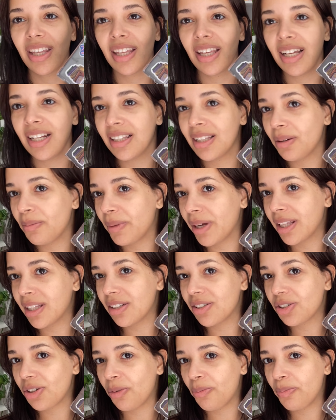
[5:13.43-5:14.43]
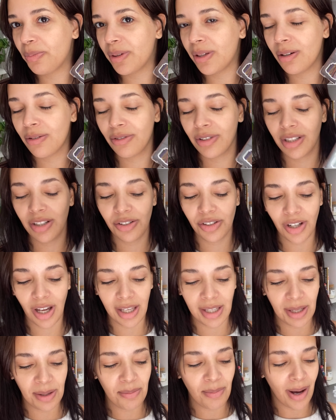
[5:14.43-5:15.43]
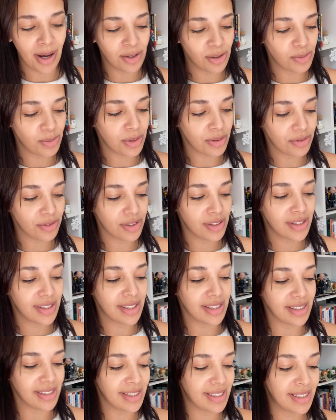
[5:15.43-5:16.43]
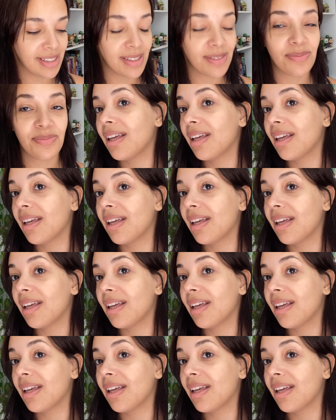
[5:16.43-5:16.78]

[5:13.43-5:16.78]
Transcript: Ele também é da Shopee, eu vou deixar aqui embaixo pra vocês.